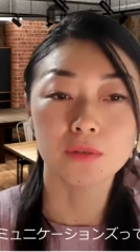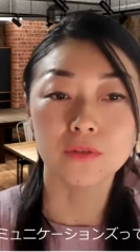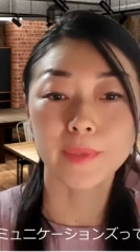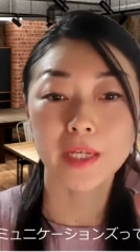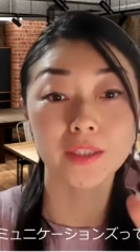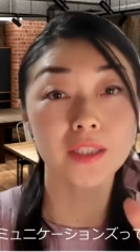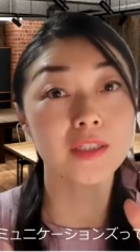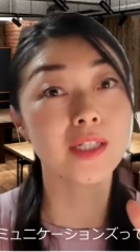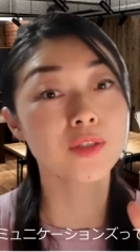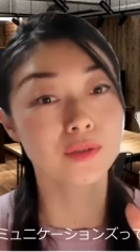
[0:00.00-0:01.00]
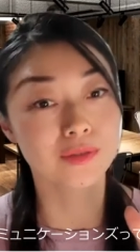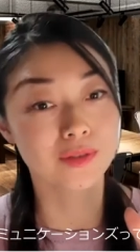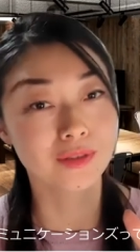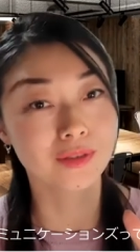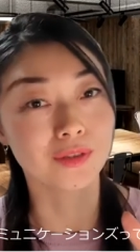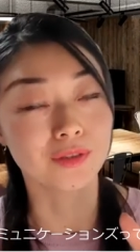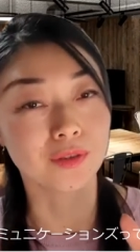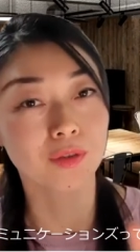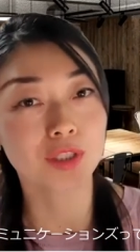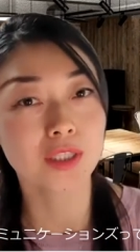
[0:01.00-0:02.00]
梅花リレーションズという
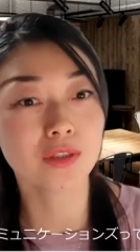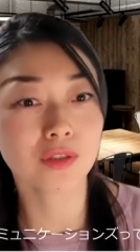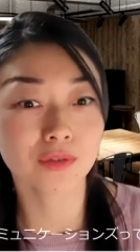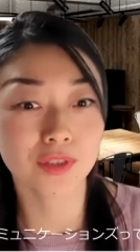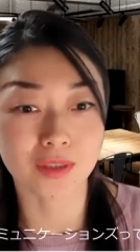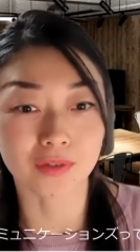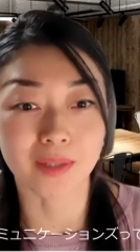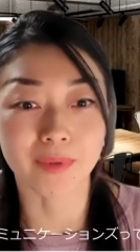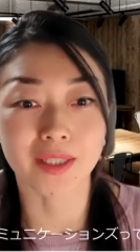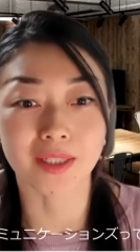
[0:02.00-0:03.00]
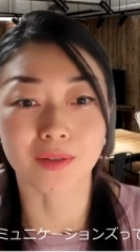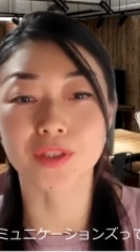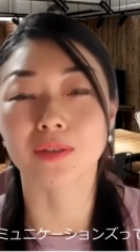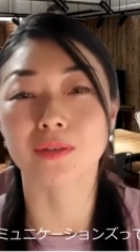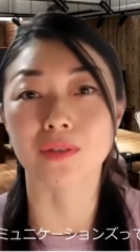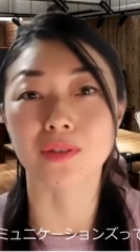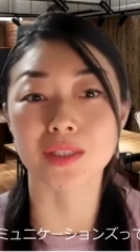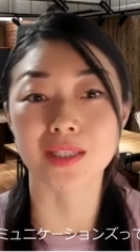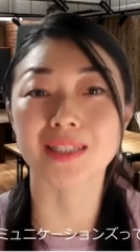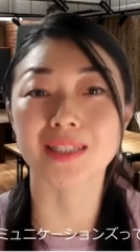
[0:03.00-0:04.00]
個人事業主の名前でお仕事をし
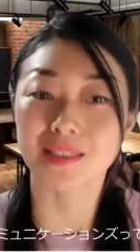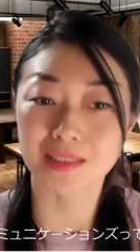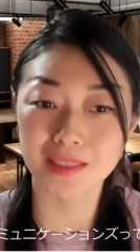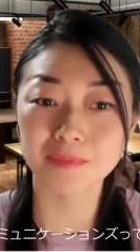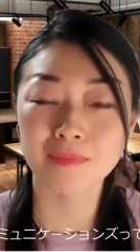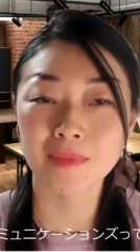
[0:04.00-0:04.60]
ていたんですね。